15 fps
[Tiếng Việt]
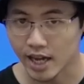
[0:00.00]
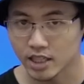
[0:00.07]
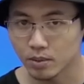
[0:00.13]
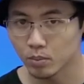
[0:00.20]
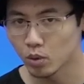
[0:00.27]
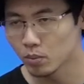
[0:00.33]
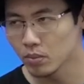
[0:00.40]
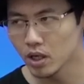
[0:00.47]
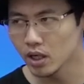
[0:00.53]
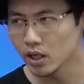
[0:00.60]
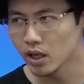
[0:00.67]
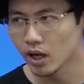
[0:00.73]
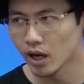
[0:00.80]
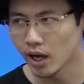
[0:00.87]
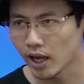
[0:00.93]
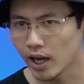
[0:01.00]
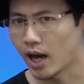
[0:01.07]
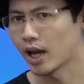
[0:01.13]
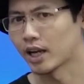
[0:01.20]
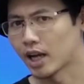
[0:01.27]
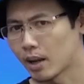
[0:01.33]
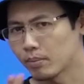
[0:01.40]
240 hay là
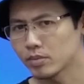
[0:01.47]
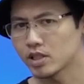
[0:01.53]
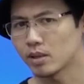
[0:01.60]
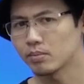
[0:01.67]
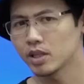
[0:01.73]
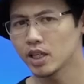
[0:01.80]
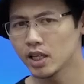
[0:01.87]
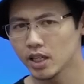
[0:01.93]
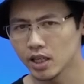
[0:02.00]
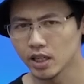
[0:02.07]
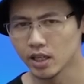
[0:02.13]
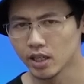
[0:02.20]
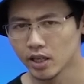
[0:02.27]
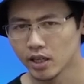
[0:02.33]
hẳn 500 GB đi